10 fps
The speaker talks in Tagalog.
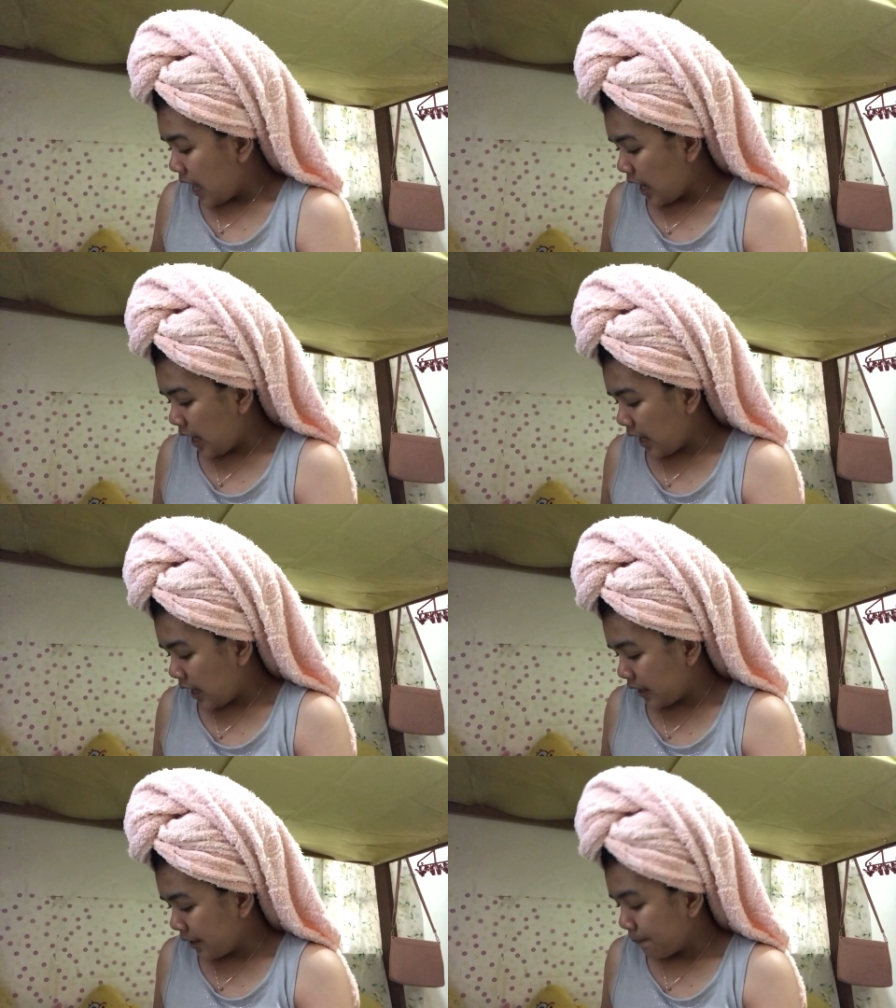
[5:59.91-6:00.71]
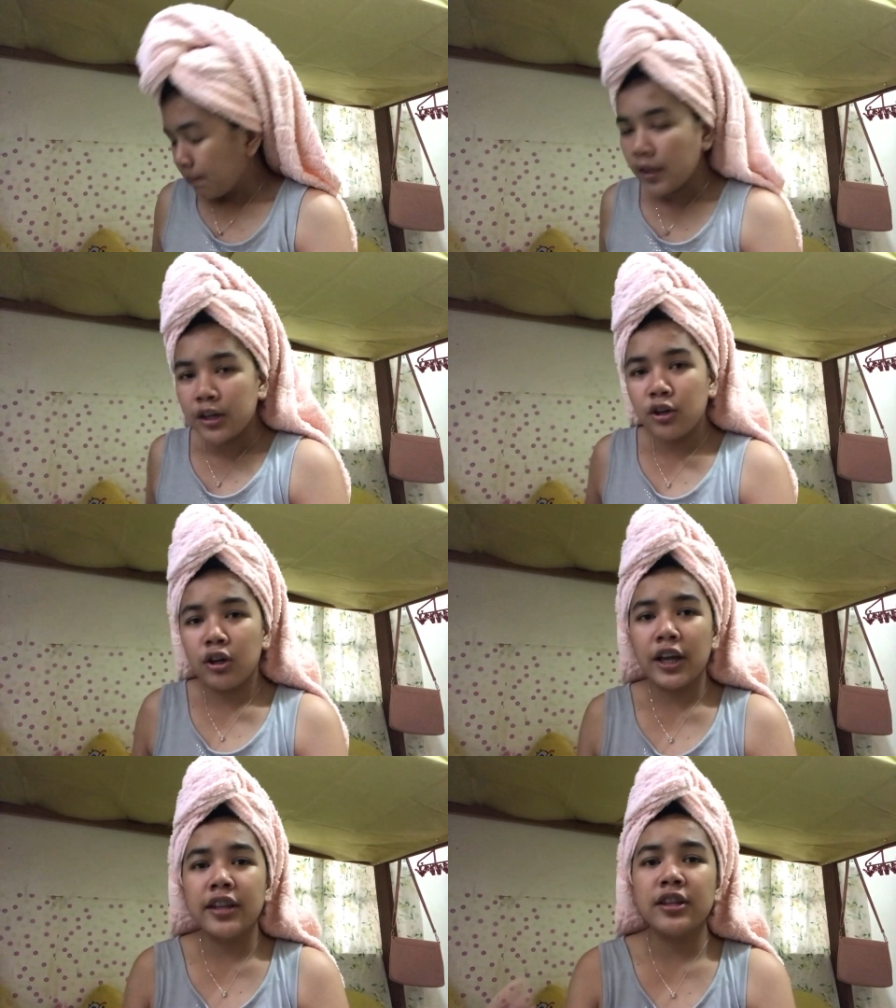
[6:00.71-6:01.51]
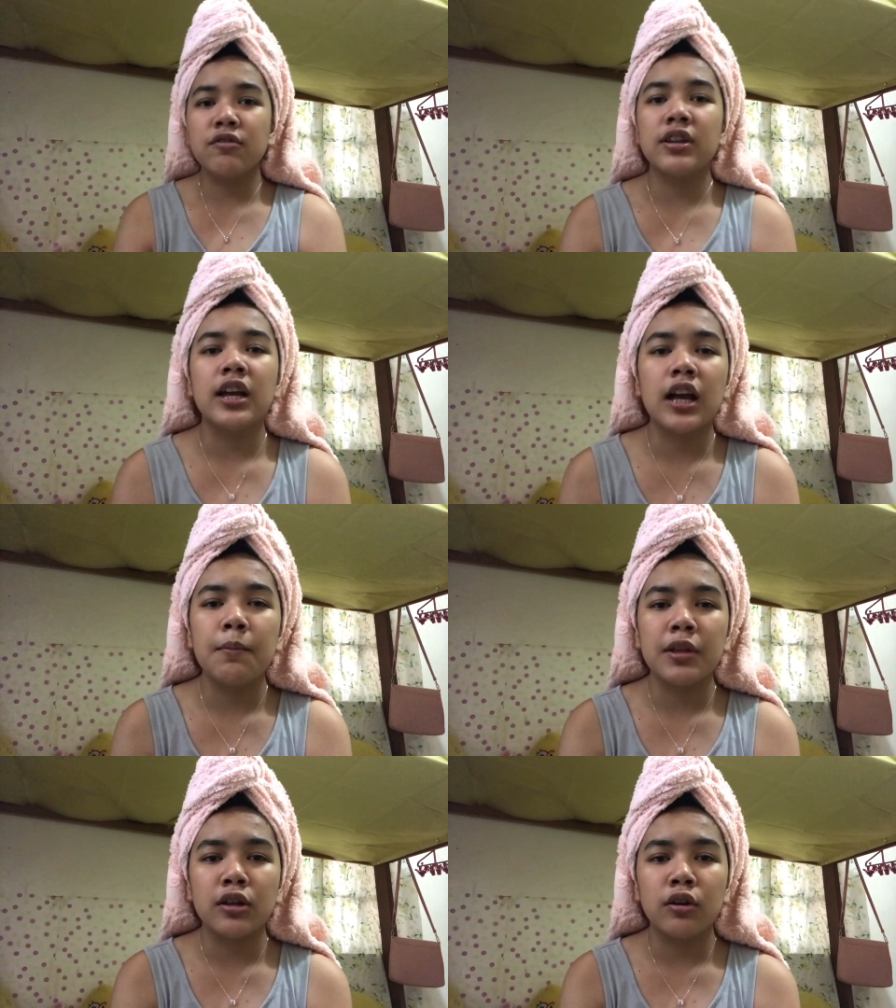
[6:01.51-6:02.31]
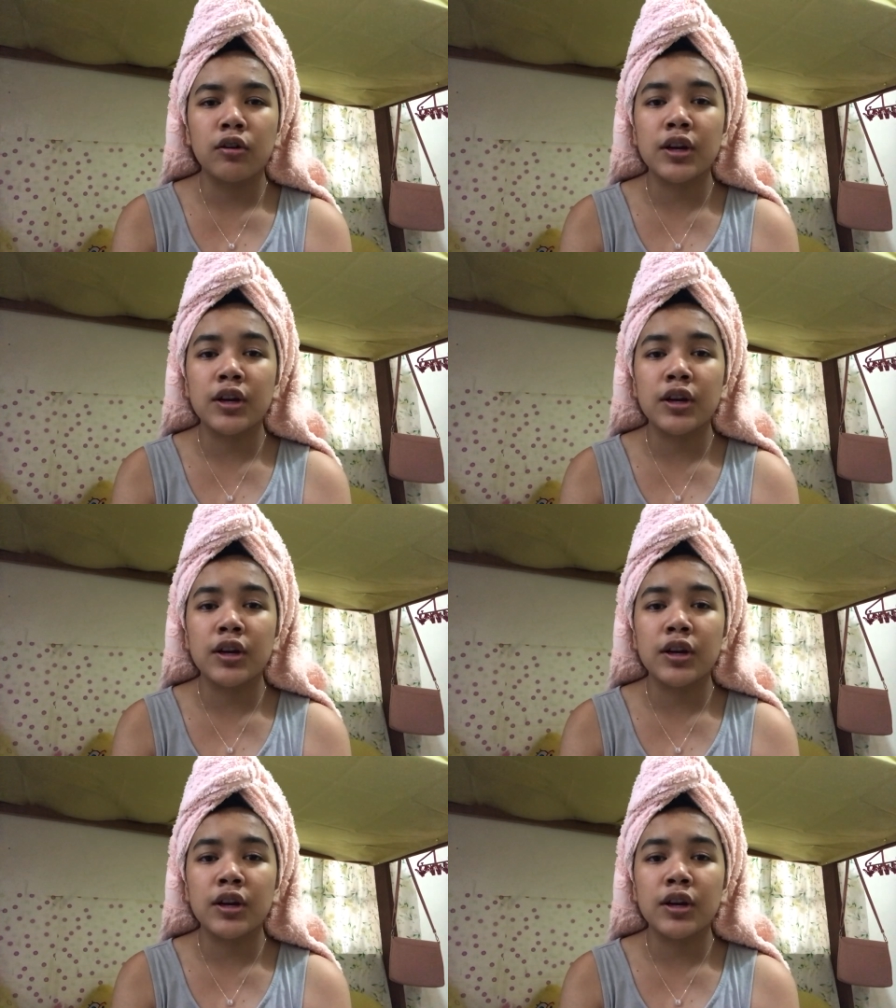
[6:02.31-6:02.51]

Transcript: And, yun. Ayun din yung ginagamit ko.